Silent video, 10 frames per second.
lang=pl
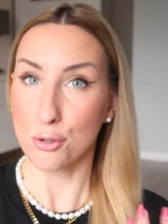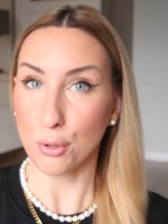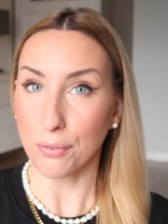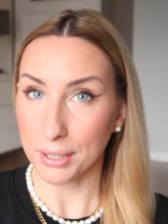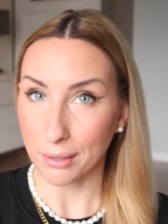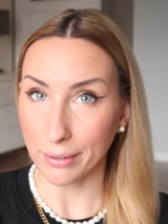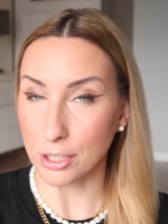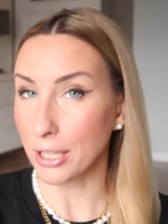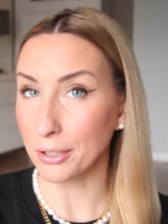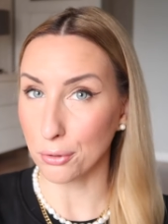cudowne
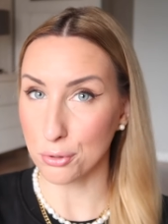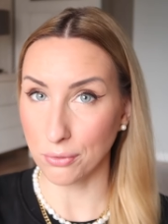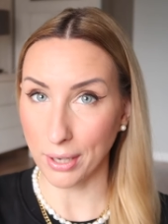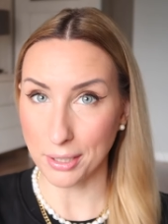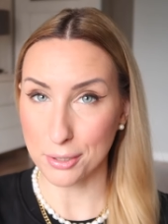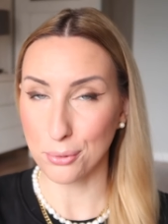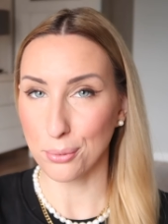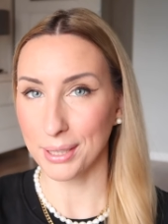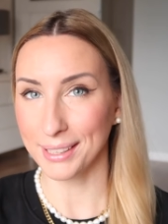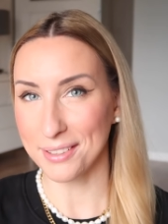nawilżanie, odżywianie
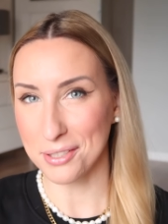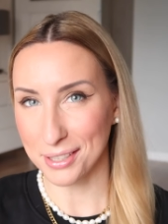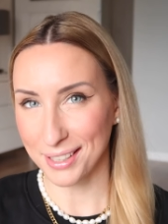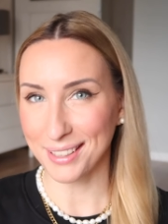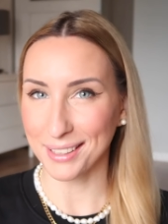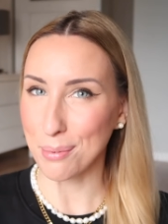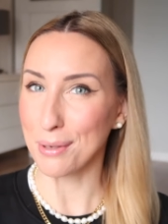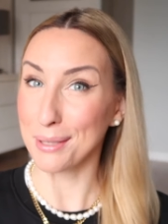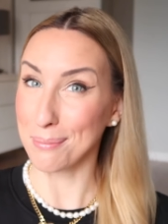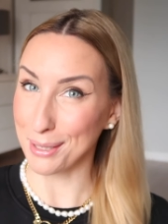skóry i też kilka
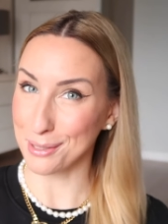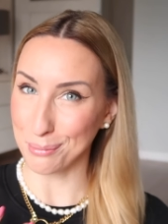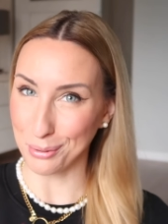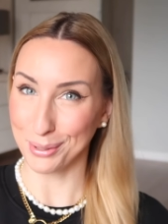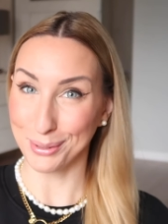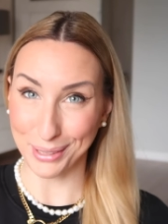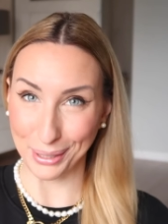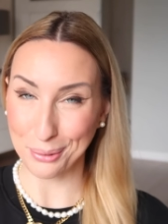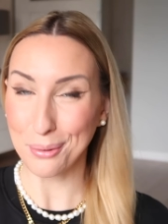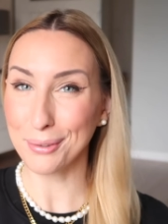naprawdę bardzo bardzo miłych
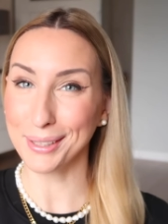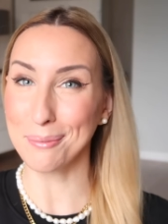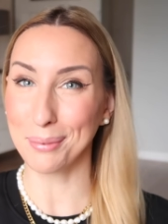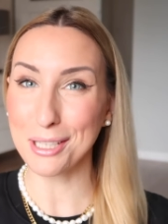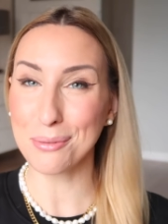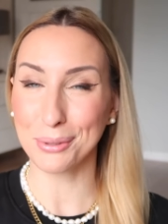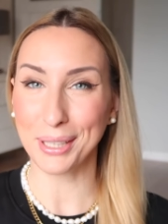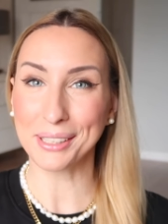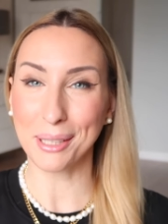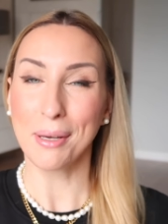dodatków i tym pierwszym
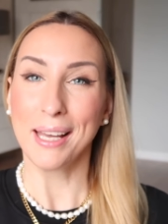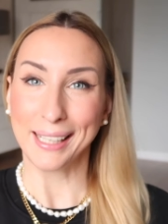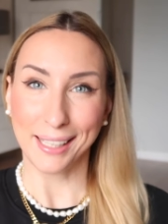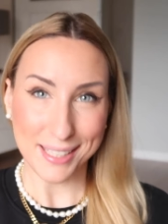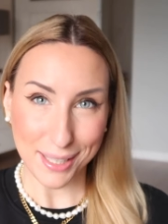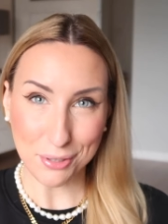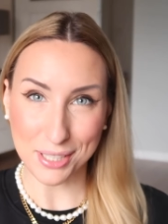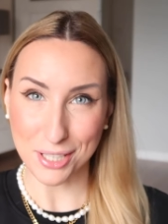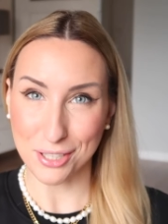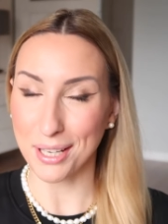dodatkiem ja zawsze
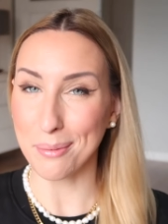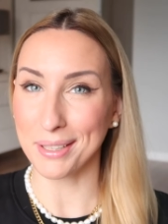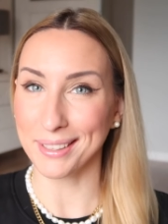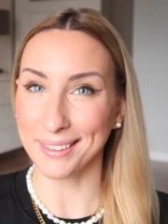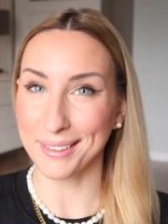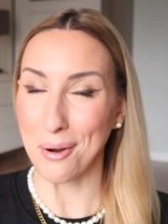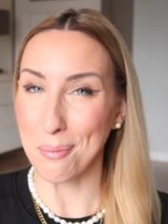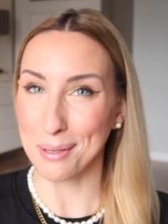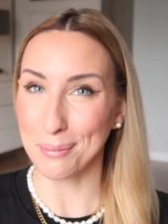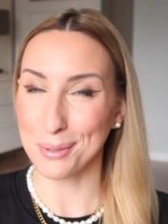zaczynam e,
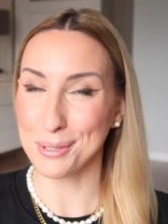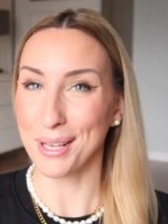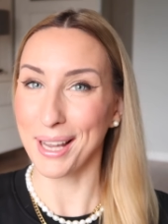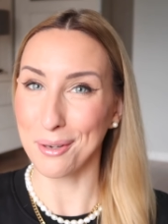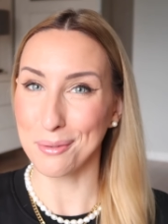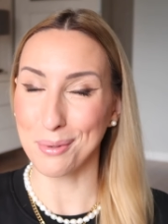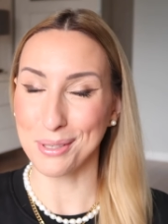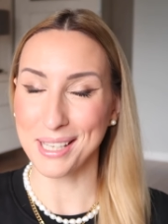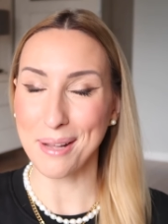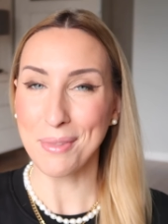Open Box I Love
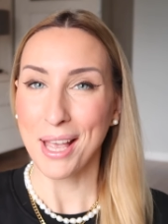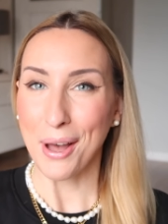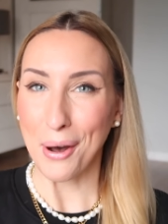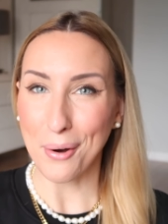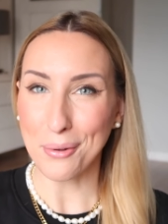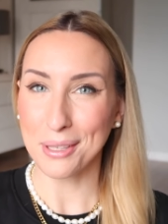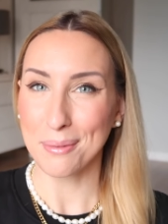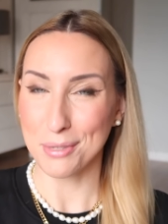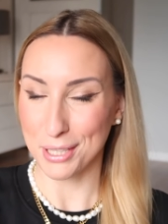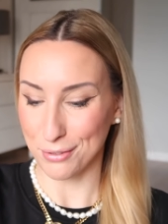Boxa od
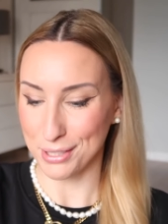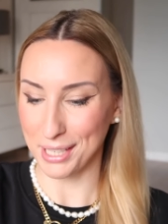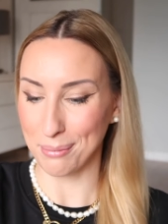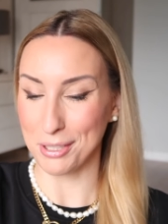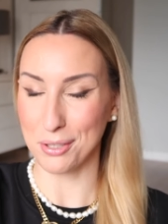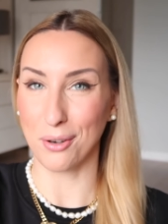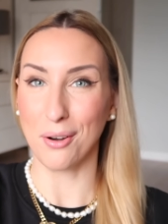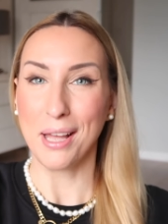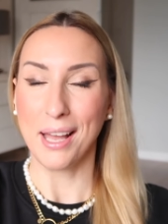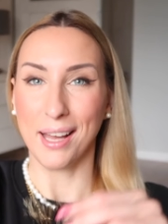przede wszystkim naszego
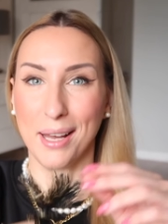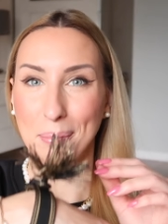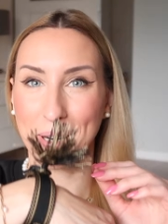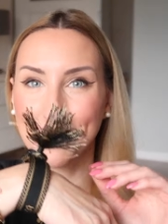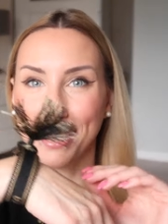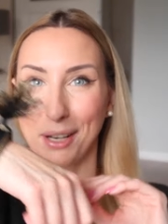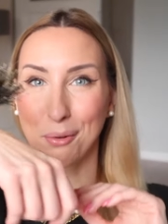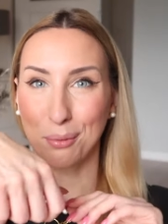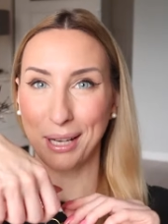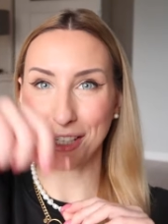e, partnera
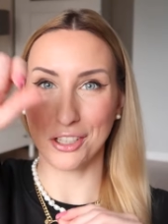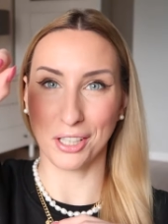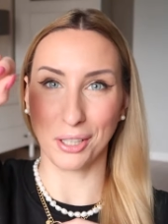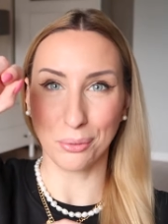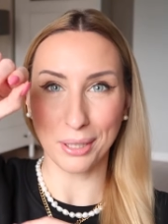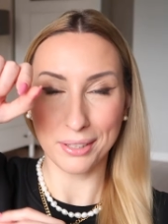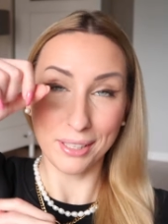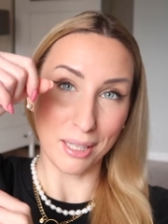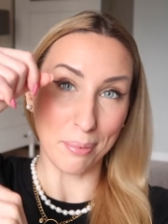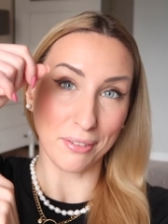kuleczki, która
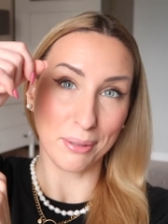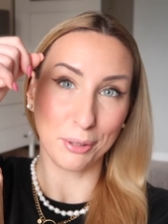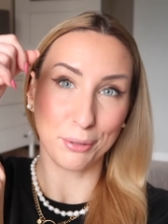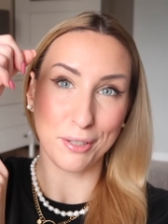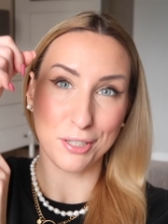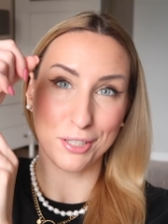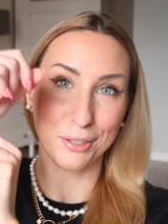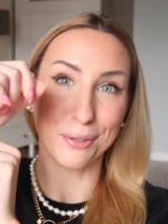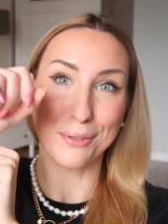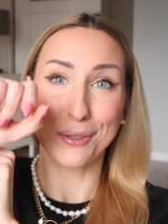tak naprawdę mi towarzyszy
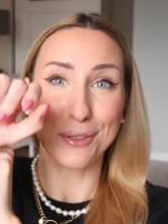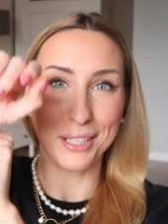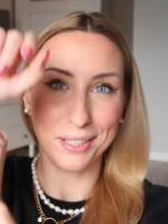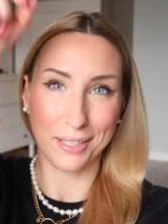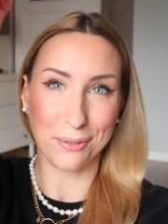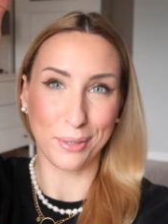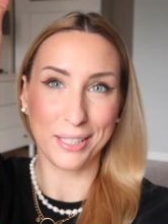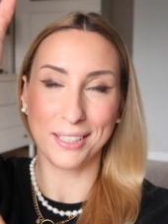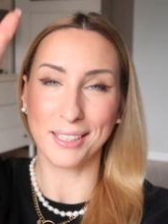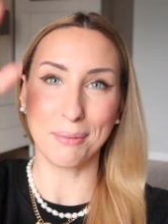no codziennie, ja,
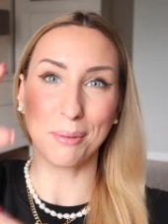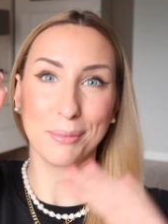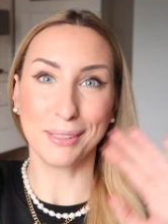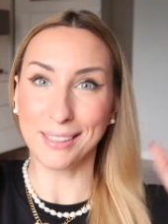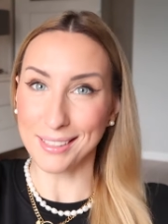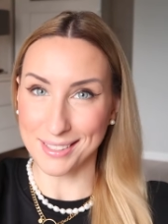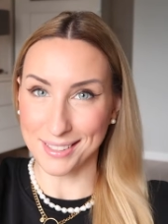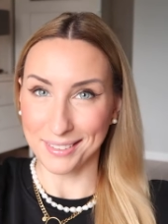słuchajcie, nie mam nic